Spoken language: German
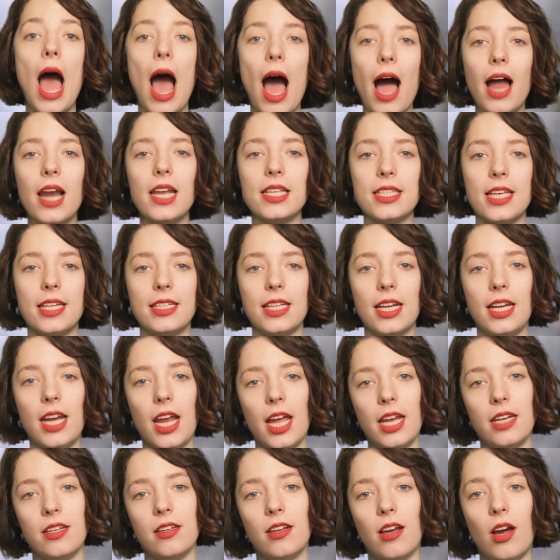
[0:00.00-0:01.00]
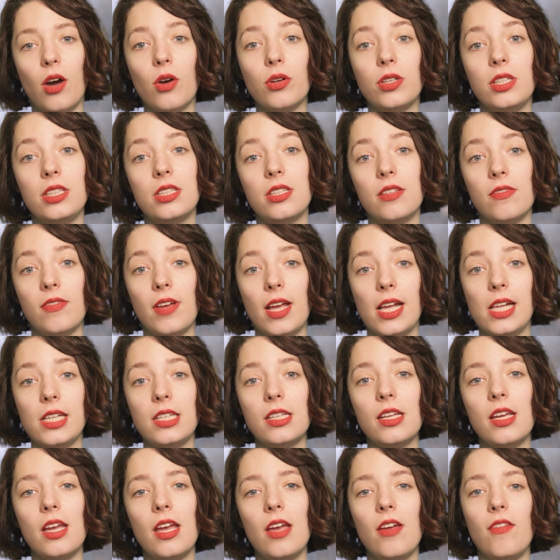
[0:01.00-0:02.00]
Alles hat ein Ende, auch diese
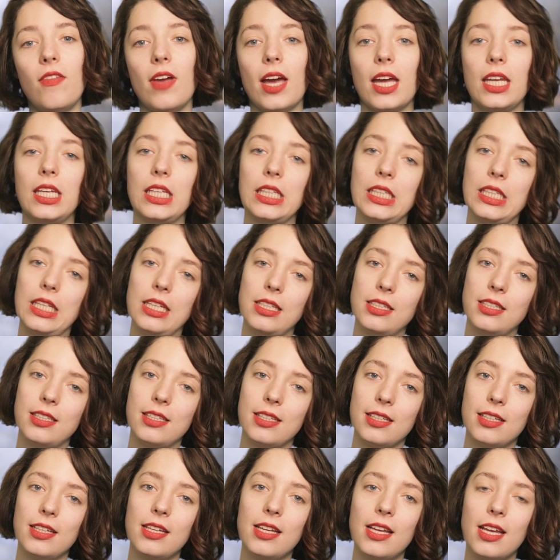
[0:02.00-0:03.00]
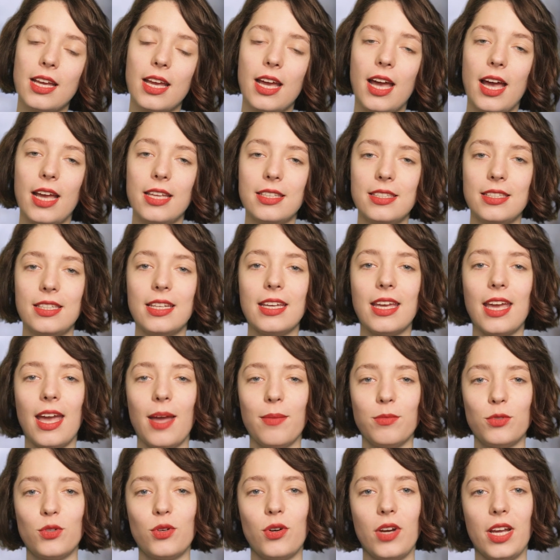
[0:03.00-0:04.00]
Welt. Während ich dichte, kreisen die
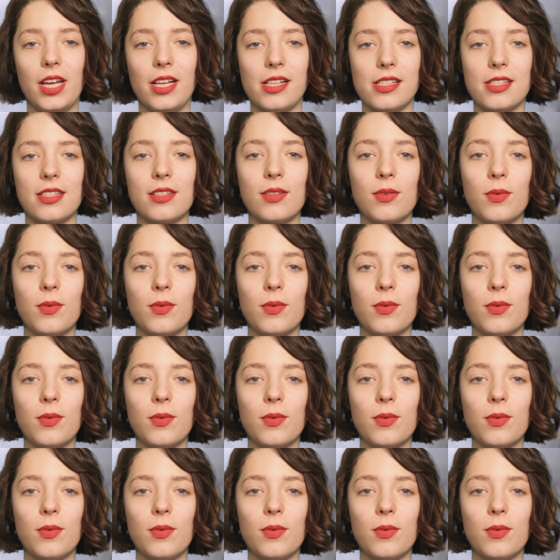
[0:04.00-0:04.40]
Chemtrails.